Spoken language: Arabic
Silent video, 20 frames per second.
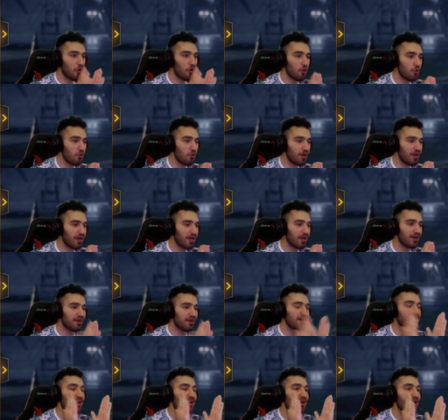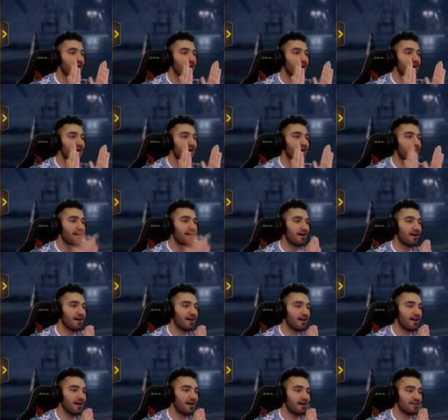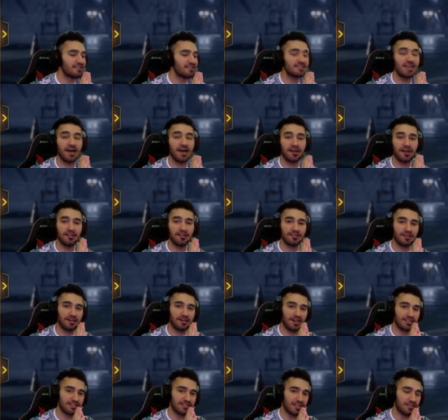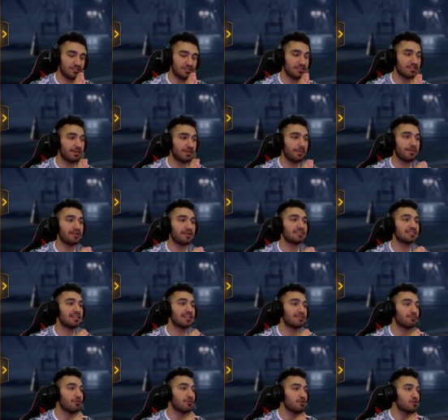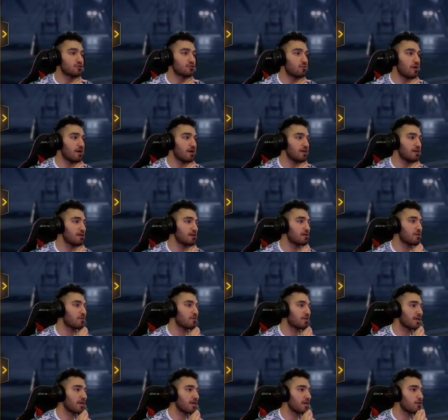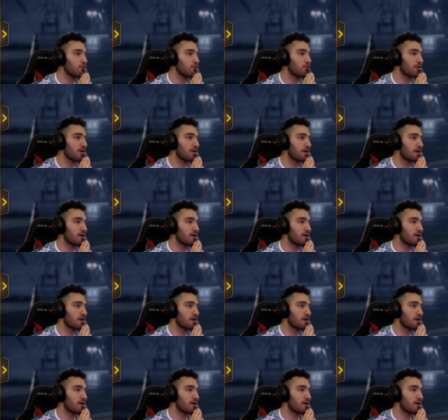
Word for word: هو آه استعراض الرقصه الجديده شباب نزلت من شوي اوكي و...